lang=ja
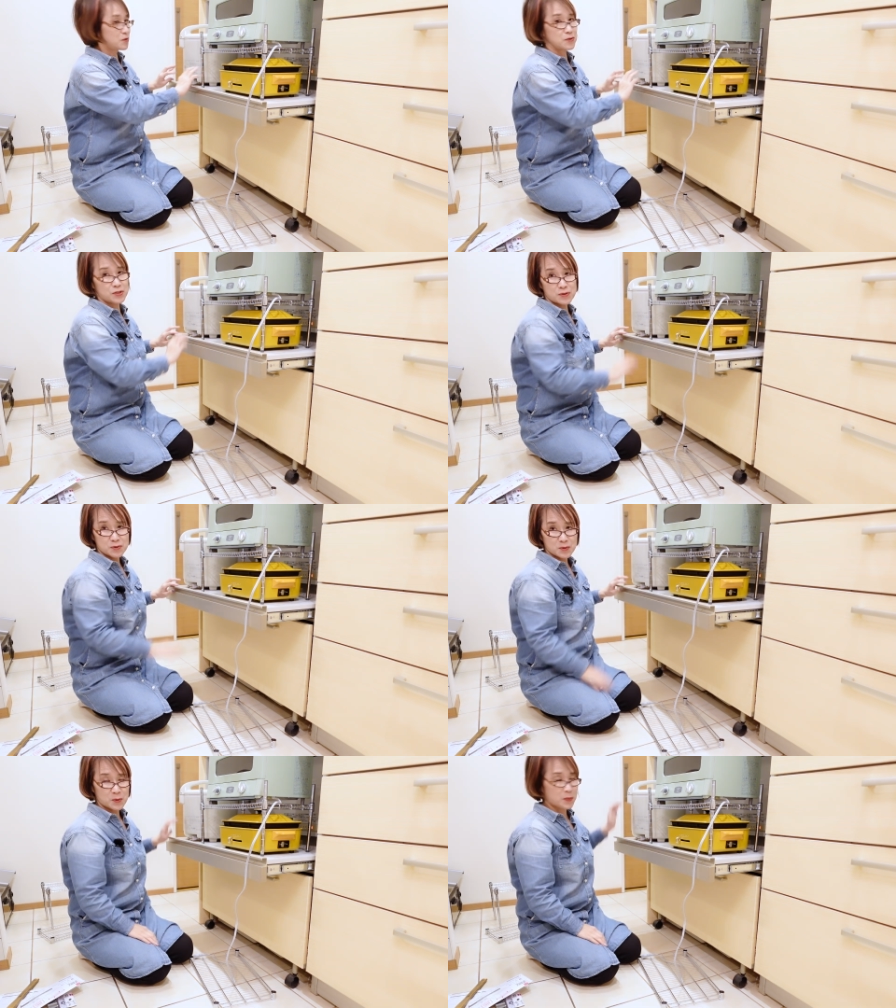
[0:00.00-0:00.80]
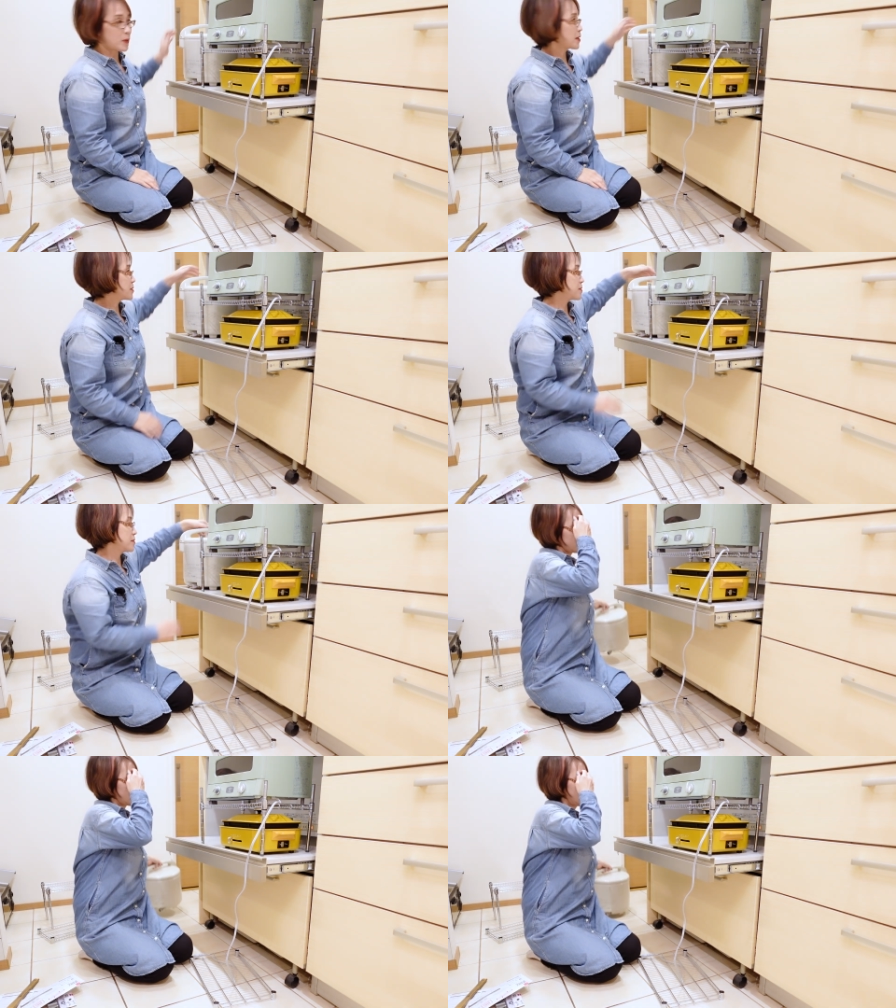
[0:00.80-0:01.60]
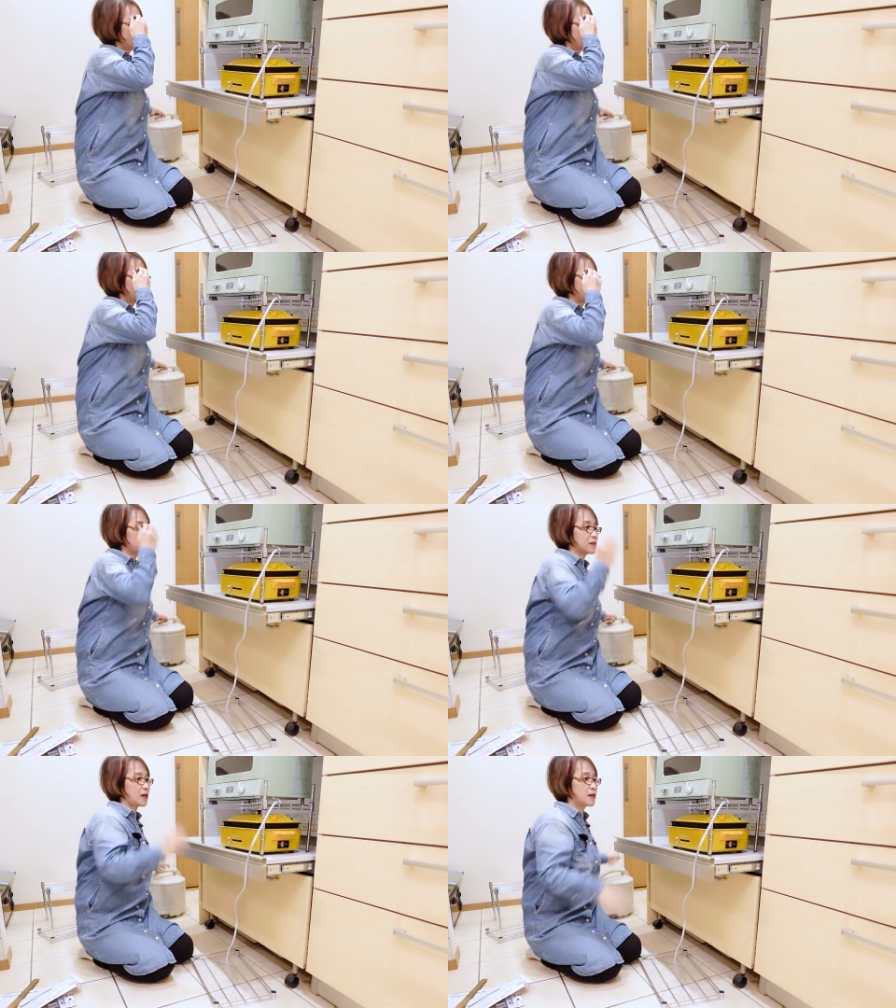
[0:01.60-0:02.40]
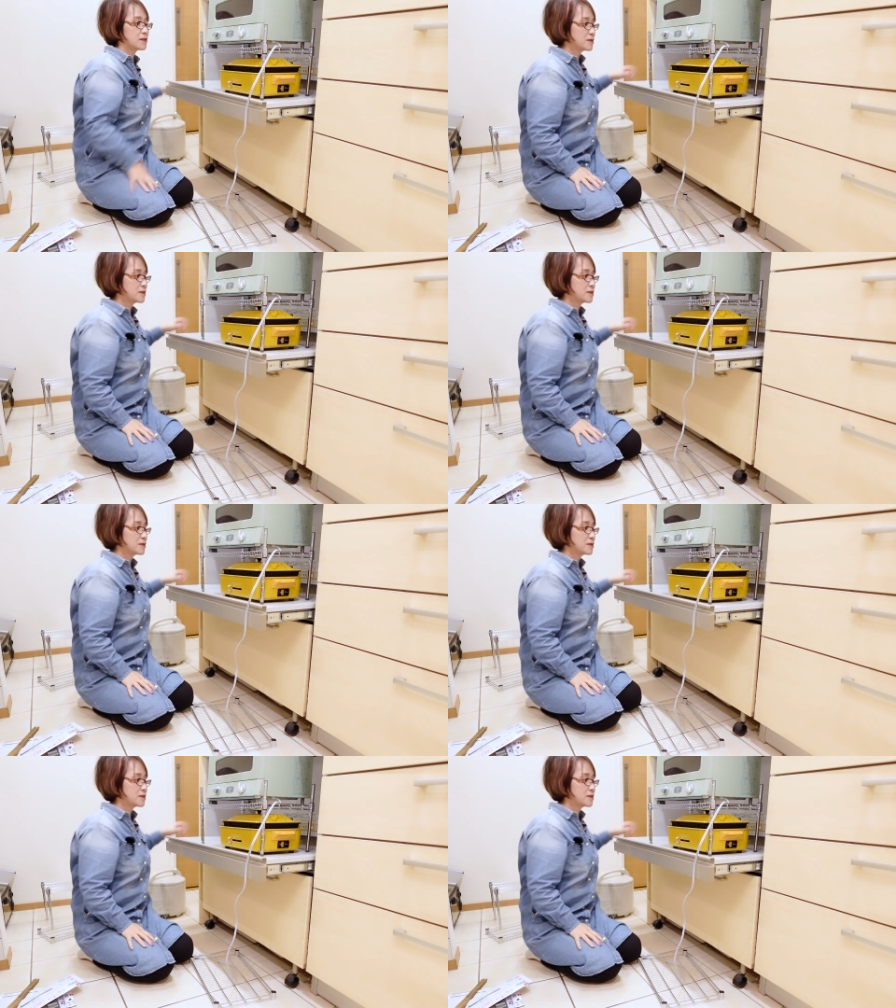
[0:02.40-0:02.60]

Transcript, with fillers: れをしようと思います。あ、閉まった